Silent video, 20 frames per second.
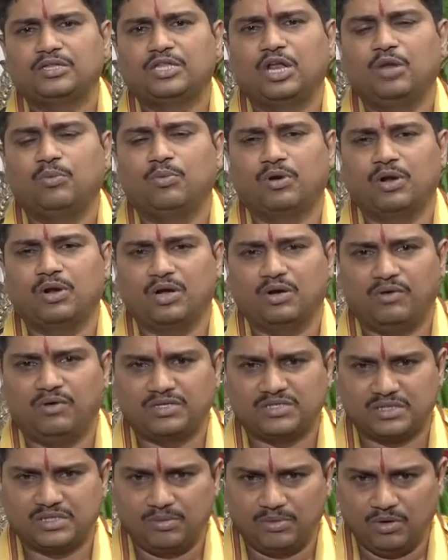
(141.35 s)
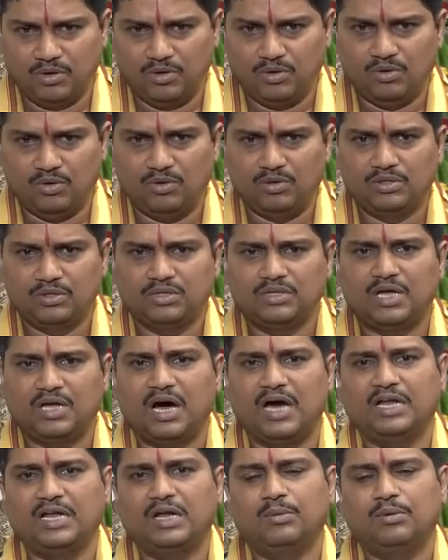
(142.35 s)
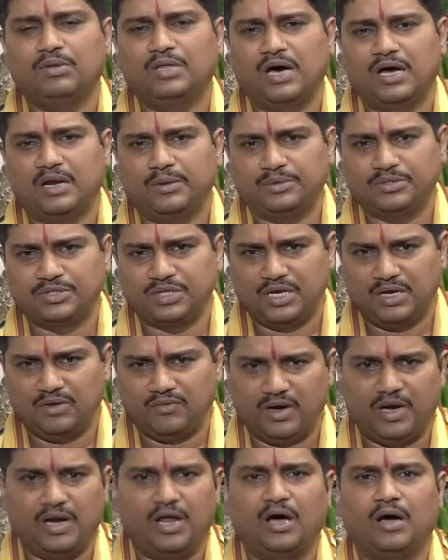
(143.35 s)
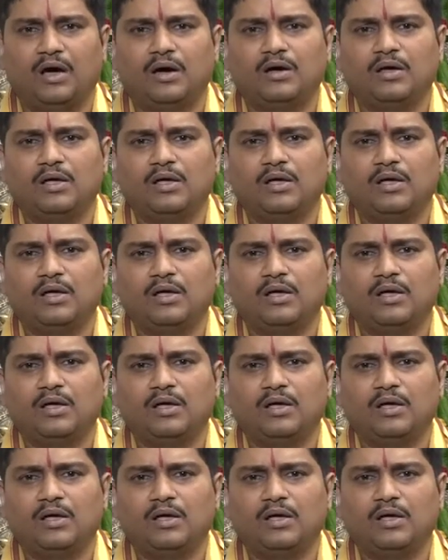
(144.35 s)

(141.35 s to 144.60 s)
తెలుపు రంగు వస్త్రంలో ధాన్యము దానం చేయడం వలన